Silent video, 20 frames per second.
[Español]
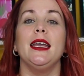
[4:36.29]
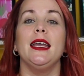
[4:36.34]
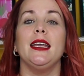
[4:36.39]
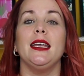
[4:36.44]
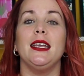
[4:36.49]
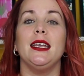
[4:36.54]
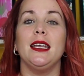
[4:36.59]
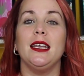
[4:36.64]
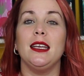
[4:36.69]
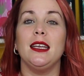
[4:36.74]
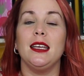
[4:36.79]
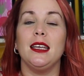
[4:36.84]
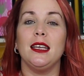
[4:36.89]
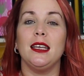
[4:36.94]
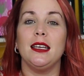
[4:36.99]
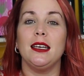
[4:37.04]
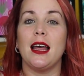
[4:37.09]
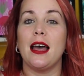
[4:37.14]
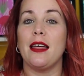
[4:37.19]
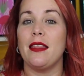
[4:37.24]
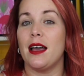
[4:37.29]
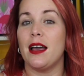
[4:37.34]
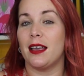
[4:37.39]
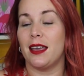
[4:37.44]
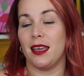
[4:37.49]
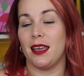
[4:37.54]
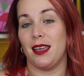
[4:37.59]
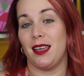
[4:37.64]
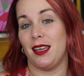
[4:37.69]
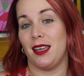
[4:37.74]
Y nada,
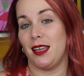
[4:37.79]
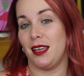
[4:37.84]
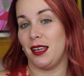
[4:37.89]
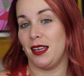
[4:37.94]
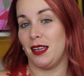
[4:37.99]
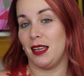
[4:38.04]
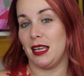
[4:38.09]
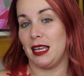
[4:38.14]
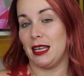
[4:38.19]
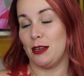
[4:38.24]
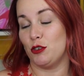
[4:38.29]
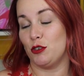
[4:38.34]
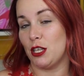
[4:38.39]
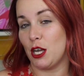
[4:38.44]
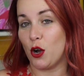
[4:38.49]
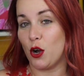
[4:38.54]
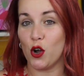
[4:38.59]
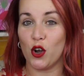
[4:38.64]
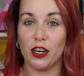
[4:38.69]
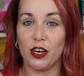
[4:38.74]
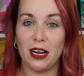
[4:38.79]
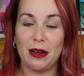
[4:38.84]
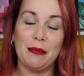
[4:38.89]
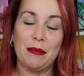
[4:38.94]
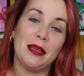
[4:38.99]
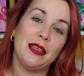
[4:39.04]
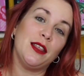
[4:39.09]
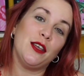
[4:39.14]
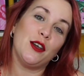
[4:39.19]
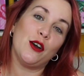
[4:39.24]
que os dejo con el
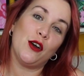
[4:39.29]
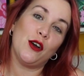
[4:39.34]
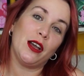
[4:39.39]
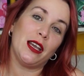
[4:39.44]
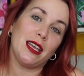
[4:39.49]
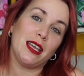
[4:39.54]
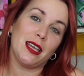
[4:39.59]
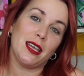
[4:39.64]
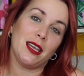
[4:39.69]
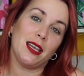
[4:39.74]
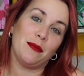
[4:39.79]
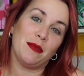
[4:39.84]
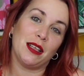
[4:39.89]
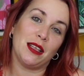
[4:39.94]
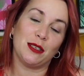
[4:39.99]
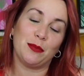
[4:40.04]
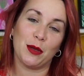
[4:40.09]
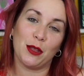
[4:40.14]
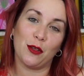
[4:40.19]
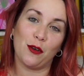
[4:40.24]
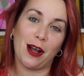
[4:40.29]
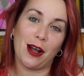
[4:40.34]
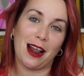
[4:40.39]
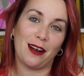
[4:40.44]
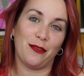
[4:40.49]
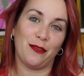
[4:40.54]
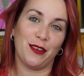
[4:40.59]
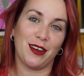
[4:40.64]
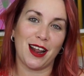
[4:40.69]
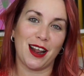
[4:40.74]
vídeo y me despido
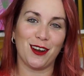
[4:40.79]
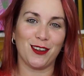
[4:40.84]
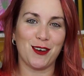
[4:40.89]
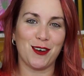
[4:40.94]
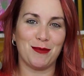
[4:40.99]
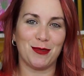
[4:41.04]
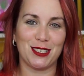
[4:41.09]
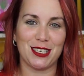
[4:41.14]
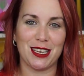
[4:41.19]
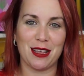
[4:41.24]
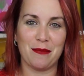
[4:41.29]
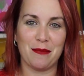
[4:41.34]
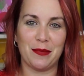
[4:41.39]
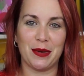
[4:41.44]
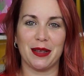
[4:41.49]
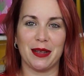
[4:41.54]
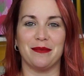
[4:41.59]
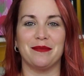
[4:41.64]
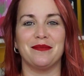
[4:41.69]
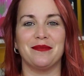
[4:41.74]
al final como siempre.